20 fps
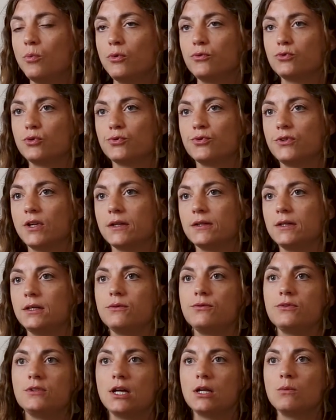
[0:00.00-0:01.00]
peuvent
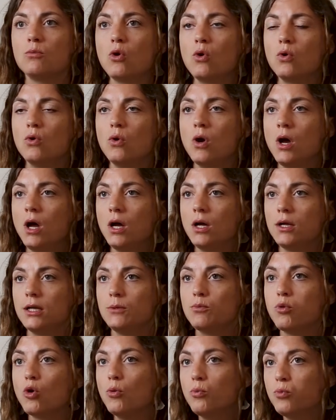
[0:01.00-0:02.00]
concerner finalement euh,
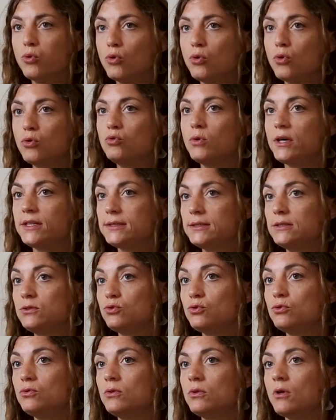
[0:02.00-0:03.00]
les propos ou
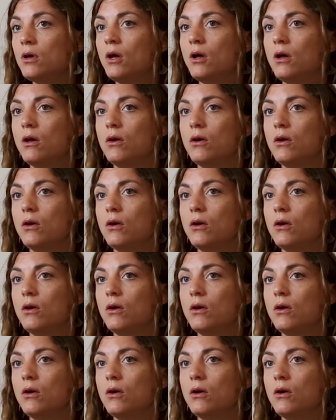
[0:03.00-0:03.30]
attitudes